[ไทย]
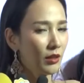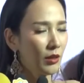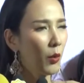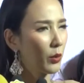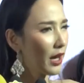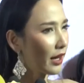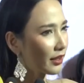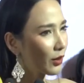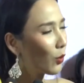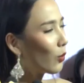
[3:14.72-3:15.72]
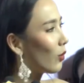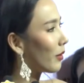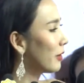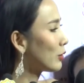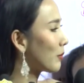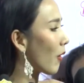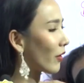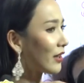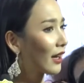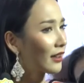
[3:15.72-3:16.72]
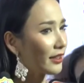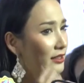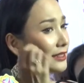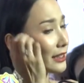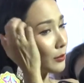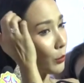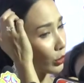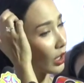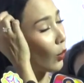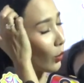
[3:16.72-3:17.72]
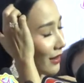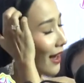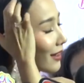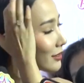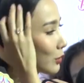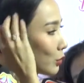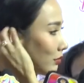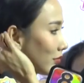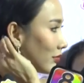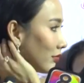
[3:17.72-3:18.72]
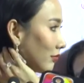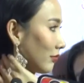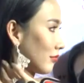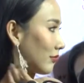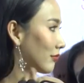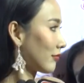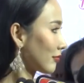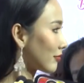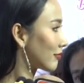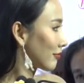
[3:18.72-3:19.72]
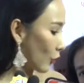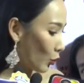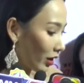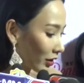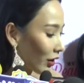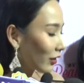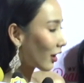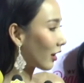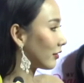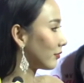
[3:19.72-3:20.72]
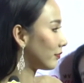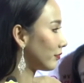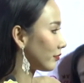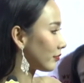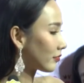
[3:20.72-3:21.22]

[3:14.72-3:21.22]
โหยากทั้งคู่อะไม่รู้จะบอกว่ายากไงจริงๆ บทตลกยากสุด มีบทร้ายไหนไหมคะที่อยากจะเล่น